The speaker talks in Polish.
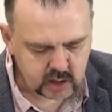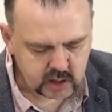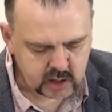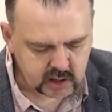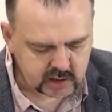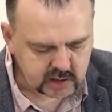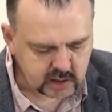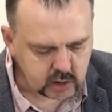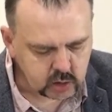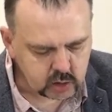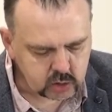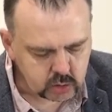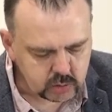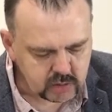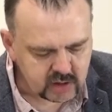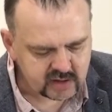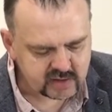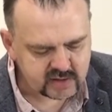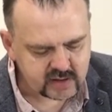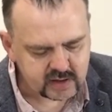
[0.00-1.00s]
dlatego to
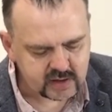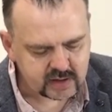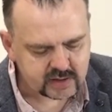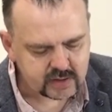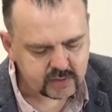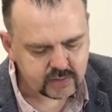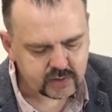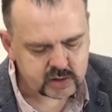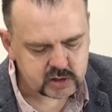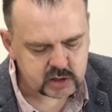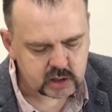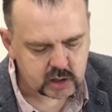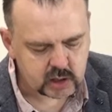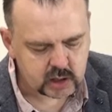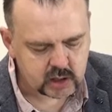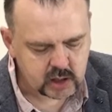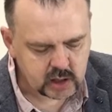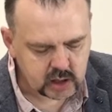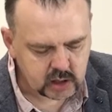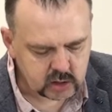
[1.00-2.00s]
miejsce nazywa się